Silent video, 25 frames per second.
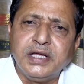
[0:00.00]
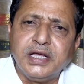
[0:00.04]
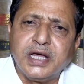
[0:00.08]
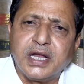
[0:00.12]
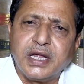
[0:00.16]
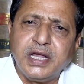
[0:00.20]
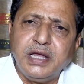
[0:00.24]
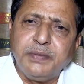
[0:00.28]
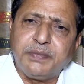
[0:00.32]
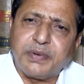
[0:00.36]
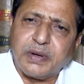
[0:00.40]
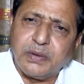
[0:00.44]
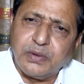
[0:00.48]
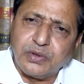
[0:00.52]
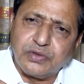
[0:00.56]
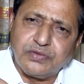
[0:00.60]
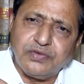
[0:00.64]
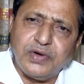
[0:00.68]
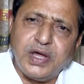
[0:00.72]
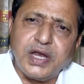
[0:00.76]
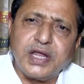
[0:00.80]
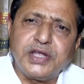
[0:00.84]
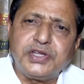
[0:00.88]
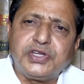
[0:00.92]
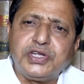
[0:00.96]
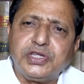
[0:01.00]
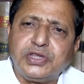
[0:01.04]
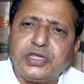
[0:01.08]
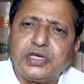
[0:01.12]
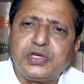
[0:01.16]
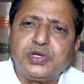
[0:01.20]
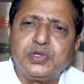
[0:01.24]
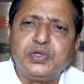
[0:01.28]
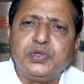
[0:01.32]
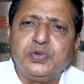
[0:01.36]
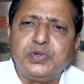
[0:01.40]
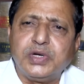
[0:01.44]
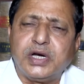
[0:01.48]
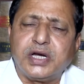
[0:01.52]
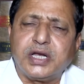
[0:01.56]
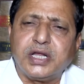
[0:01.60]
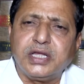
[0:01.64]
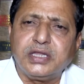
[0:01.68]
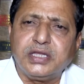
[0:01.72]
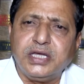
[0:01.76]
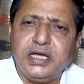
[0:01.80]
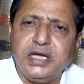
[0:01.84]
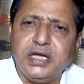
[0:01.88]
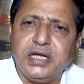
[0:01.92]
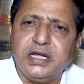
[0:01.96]
ఇలా ఈ ప్రభుత్వానికి చిత్తశుద్ధి
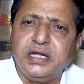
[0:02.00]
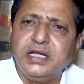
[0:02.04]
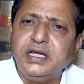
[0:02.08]
ఉన్నట్టయితే